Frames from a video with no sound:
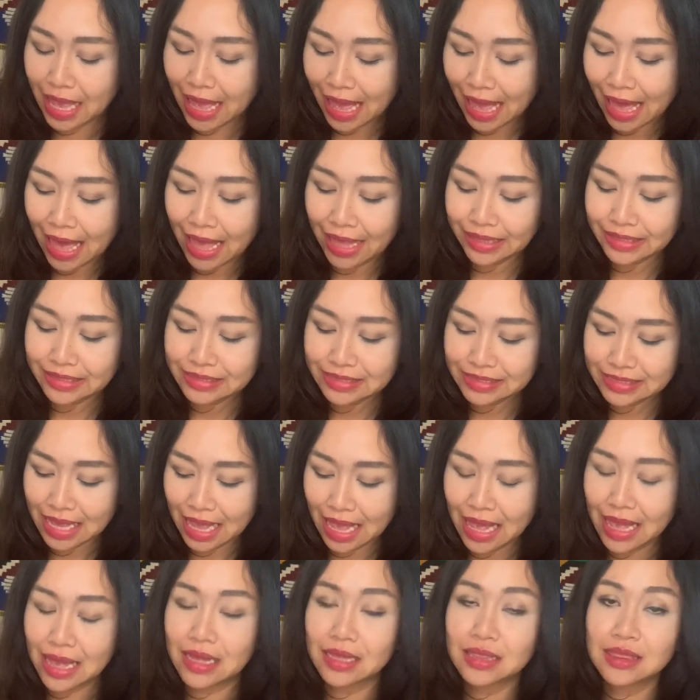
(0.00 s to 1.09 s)
อาจจะ
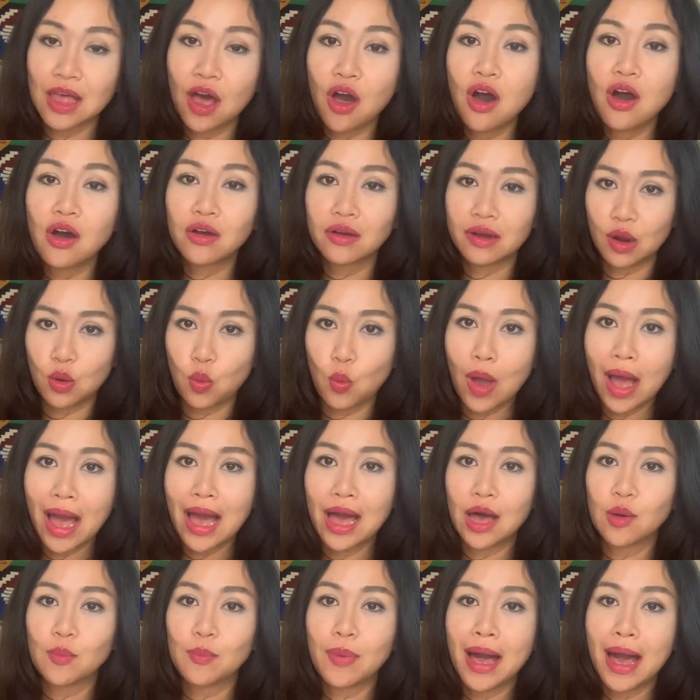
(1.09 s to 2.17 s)
ต้องระวั
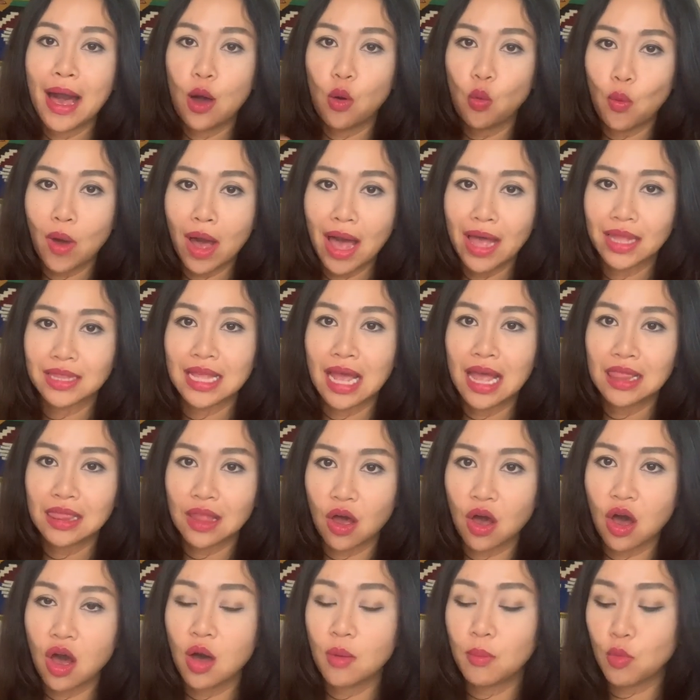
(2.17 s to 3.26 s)
งภาวะทะ
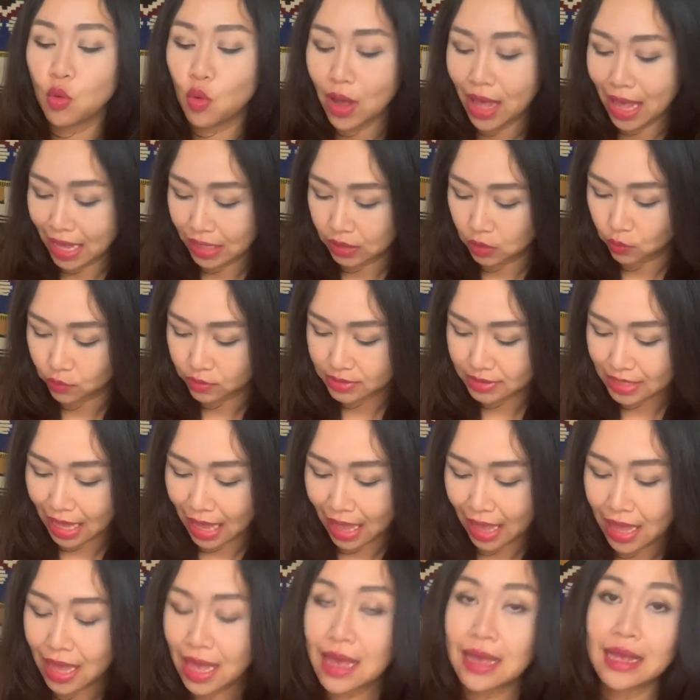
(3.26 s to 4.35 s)
เลาะโมหะโทสะ
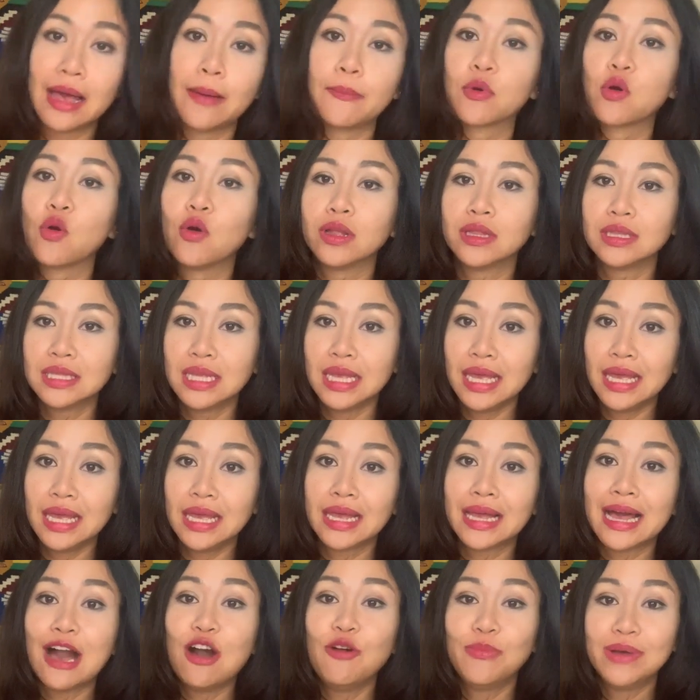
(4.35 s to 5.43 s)
กับคนที่
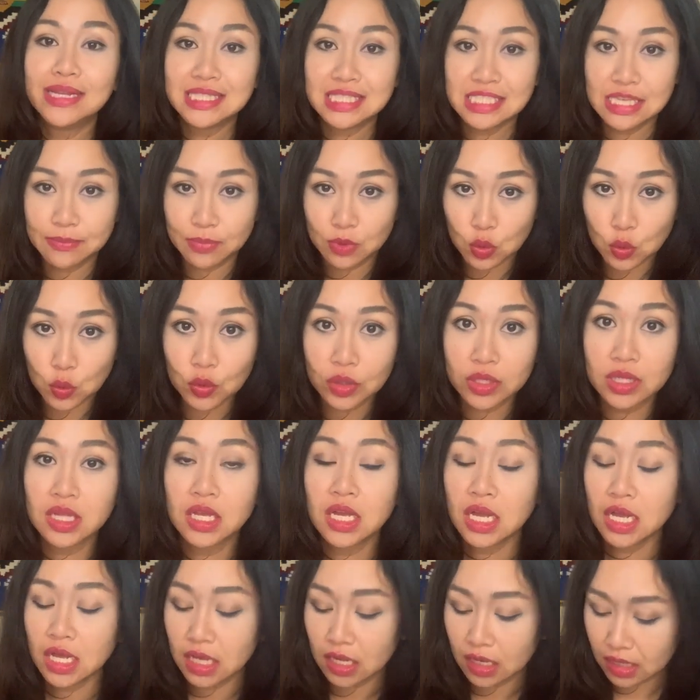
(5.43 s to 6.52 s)
เข้ามาจีบคุณ
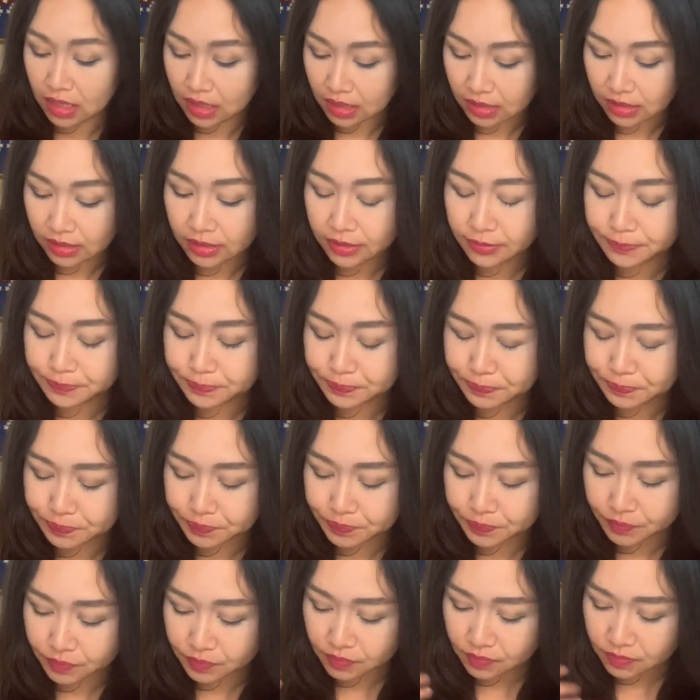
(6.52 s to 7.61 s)
หรือ
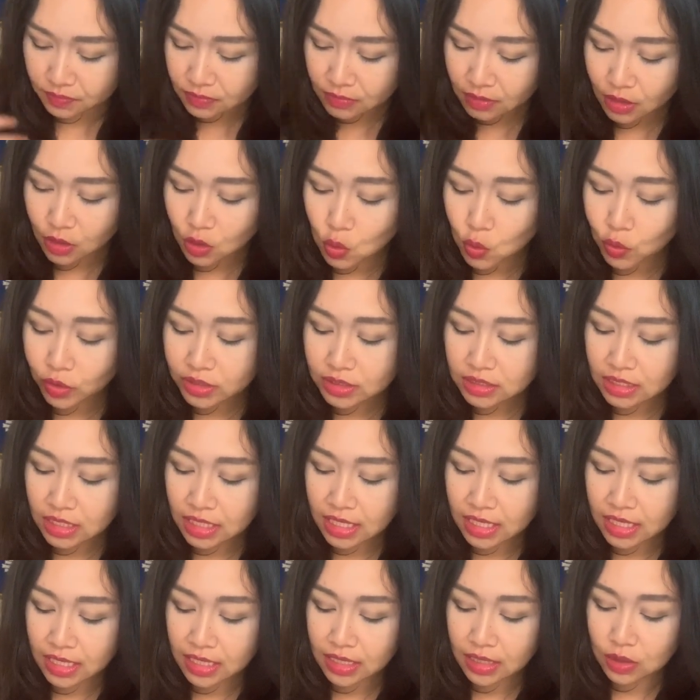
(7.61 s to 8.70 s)
คน
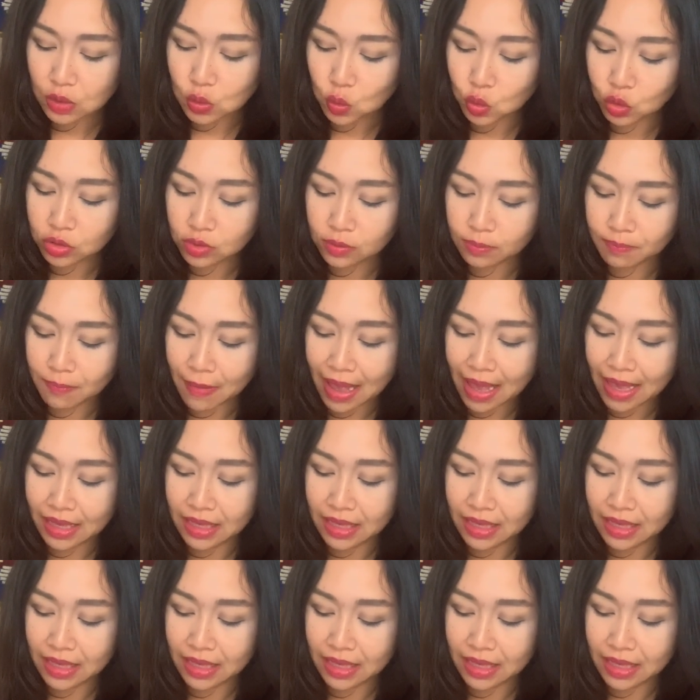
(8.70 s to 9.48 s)
ที่คุณไป